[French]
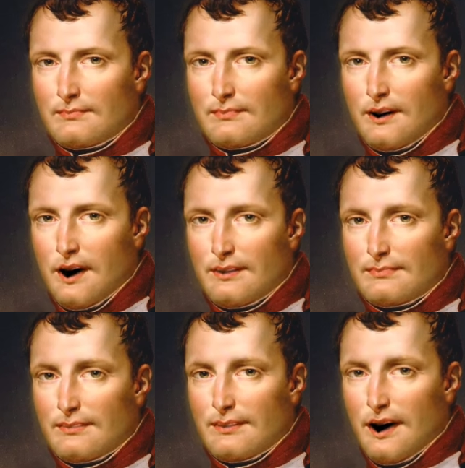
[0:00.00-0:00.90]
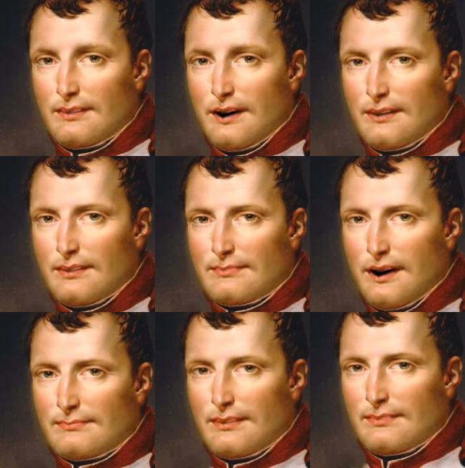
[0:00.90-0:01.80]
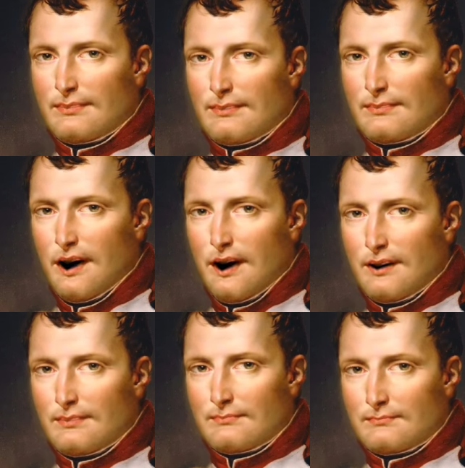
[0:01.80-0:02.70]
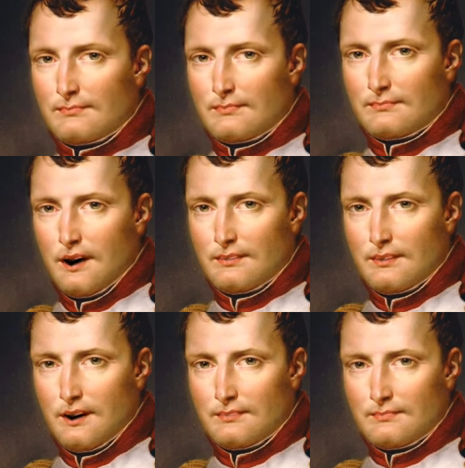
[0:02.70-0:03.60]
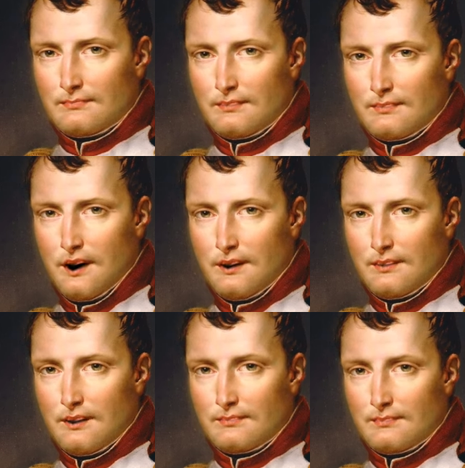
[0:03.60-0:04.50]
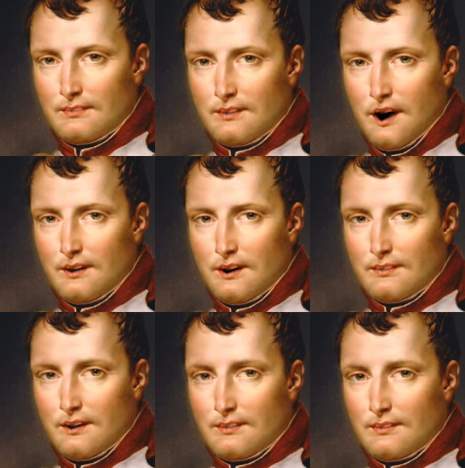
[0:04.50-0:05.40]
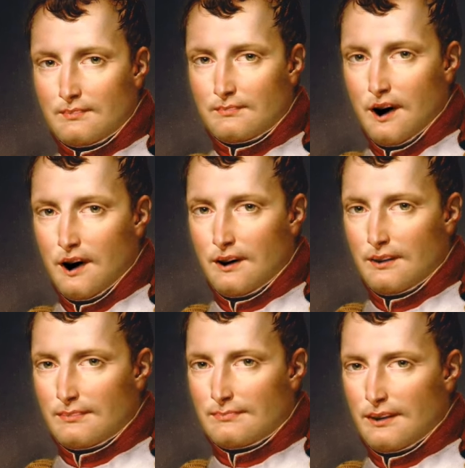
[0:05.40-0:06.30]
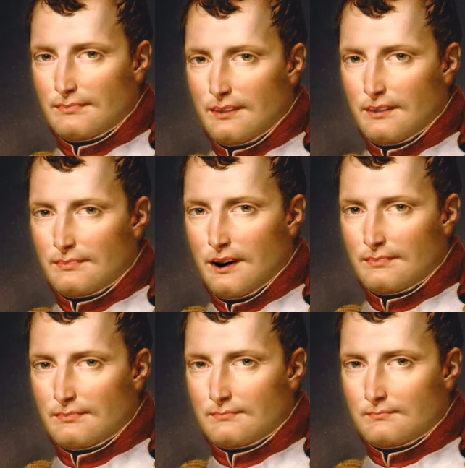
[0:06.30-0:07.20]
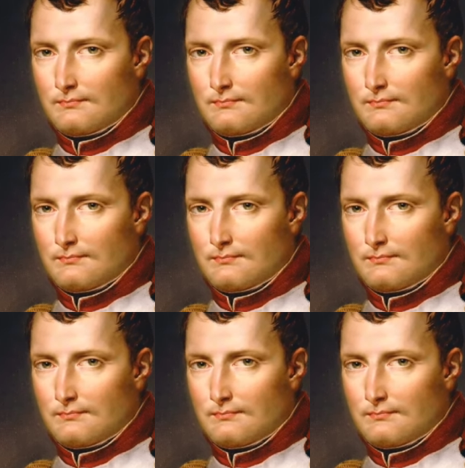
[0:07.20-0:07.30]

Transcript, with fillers: Je dois contrôler toutes les côtes maritimes de l'Europe, celle de la mer du Nord, celle de l'océan Atlantique et celles de la mer Méditerranée.